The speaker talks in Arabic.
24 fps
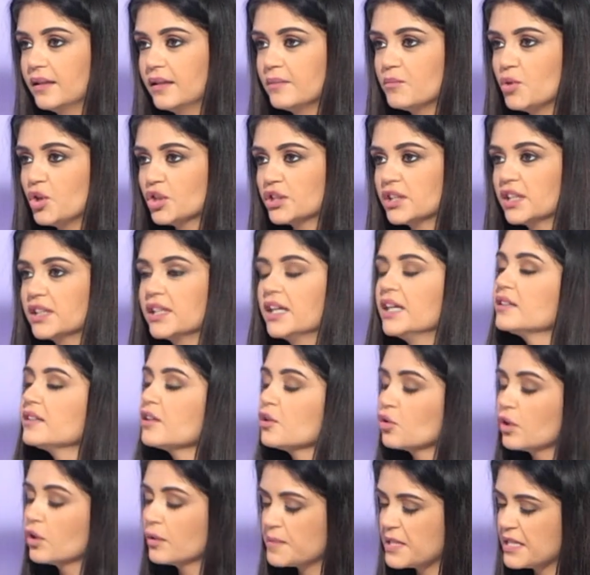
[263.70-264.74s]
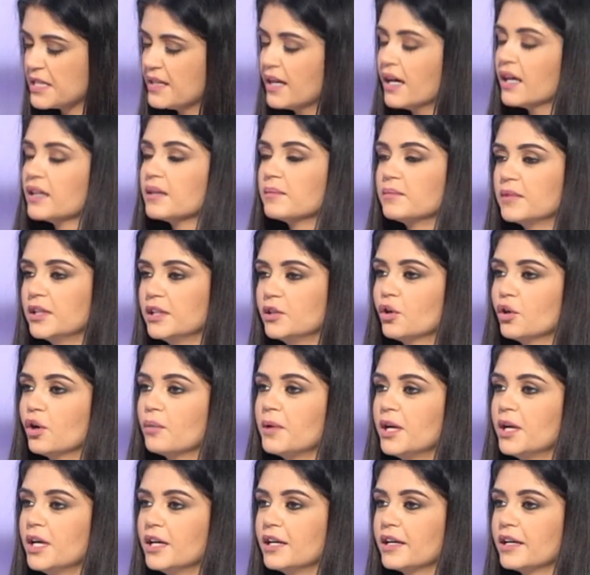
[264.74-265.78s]
المعطيات إنه ابتداء من
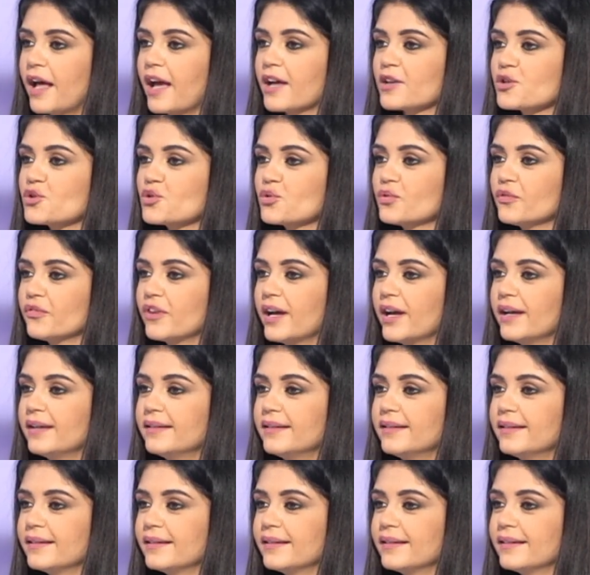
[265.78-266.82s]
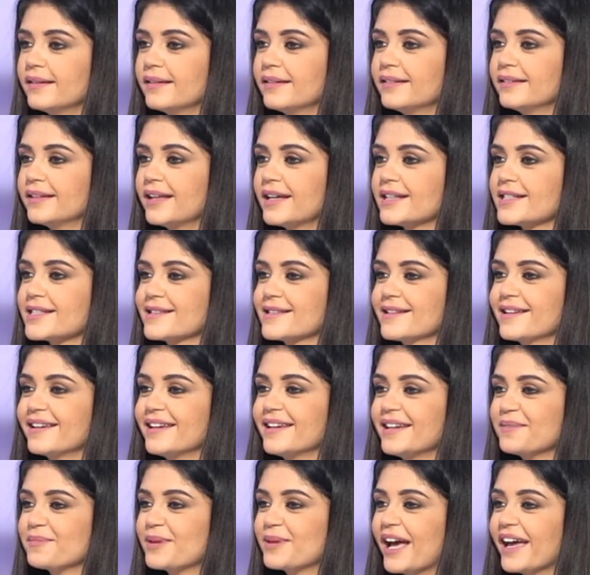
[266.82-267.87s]
اليوم رح نشوف اشوف هيدي النازله ان شاء الله
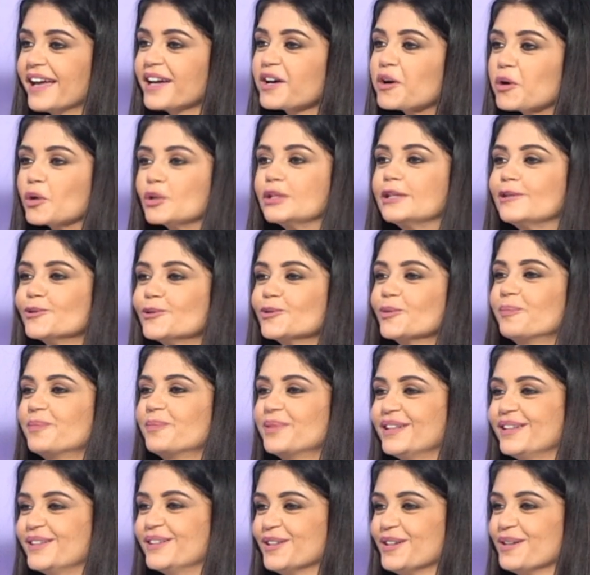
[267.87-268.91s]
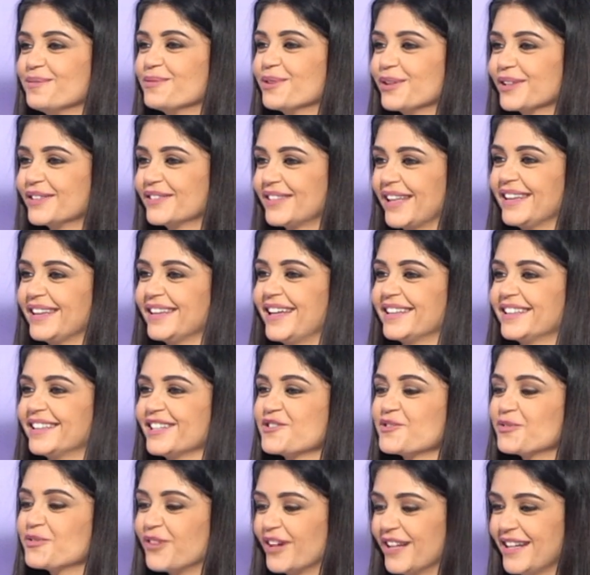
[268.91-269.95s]
رح اخذ لوب اليوم إيه. واطلع
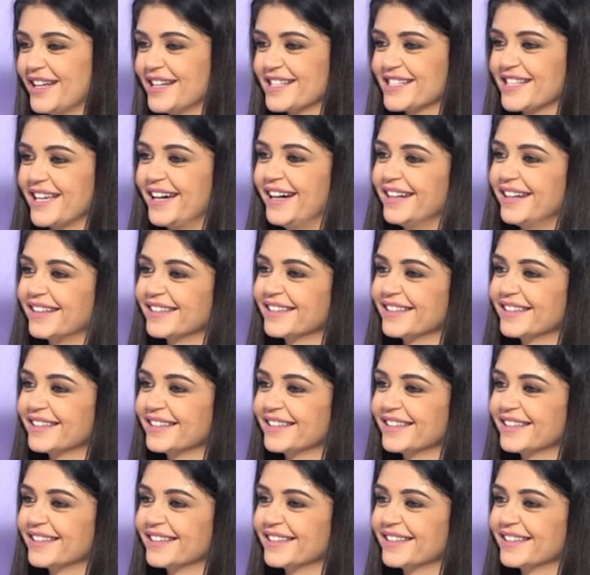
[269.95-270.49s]
تشوف الاسعار